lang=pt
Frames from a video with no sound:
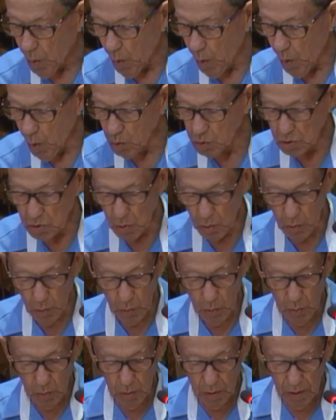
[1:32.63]

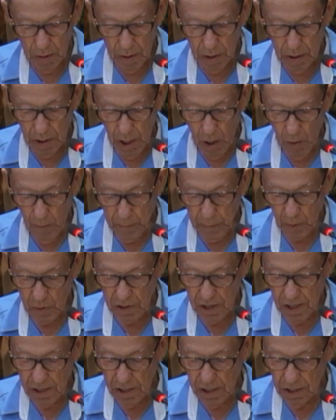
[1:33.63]
outro não
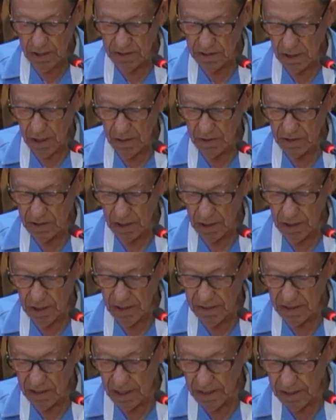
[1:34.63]
poderia ter
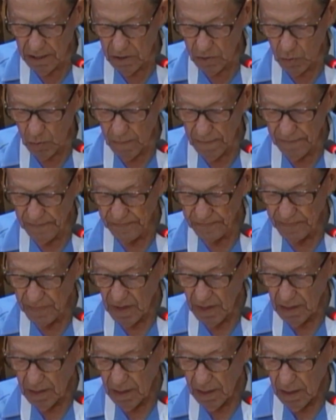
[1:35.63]
escrito
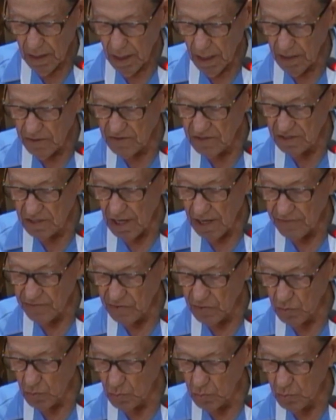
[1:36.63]
esses
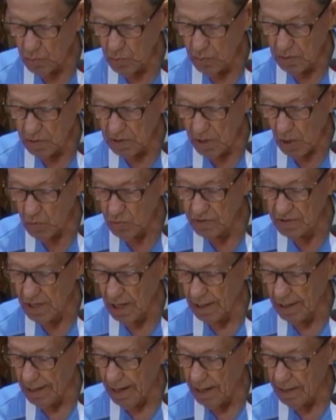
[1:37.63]
assuntos tão
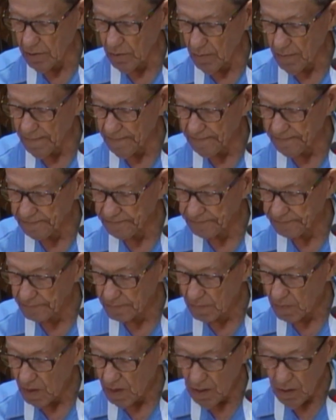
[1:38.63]
sagrados.
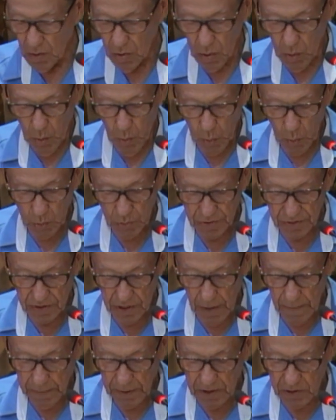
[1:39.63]
Um
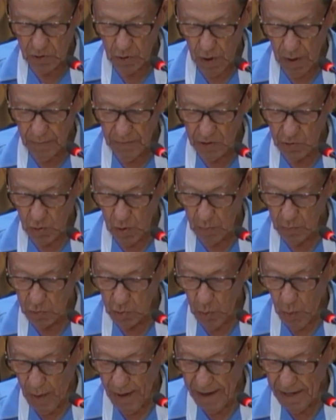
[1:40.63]
simples homem como
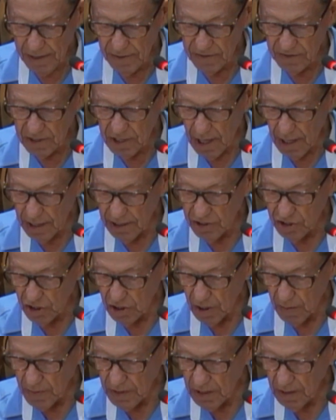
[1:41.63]
tu és diante
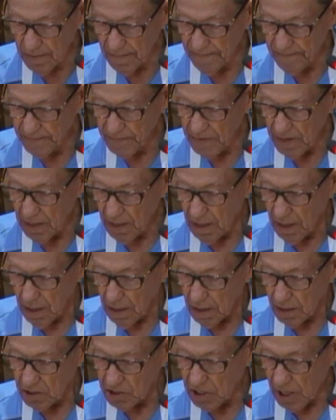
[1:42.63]
de mim
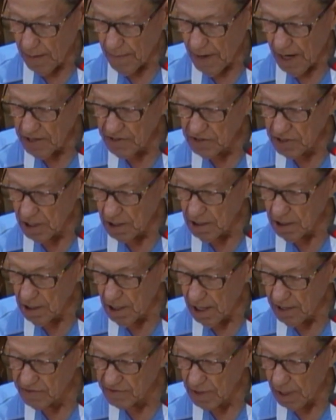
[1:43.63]
jamais
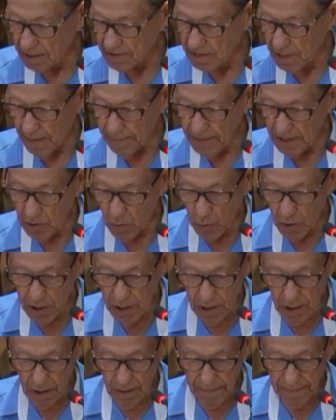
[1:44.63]
teria esta
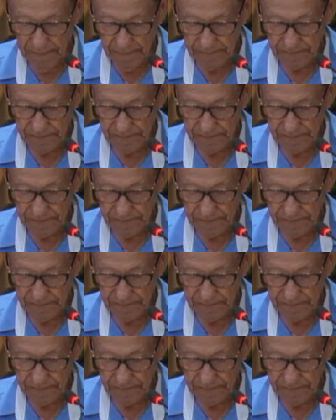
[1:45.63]
sabedoria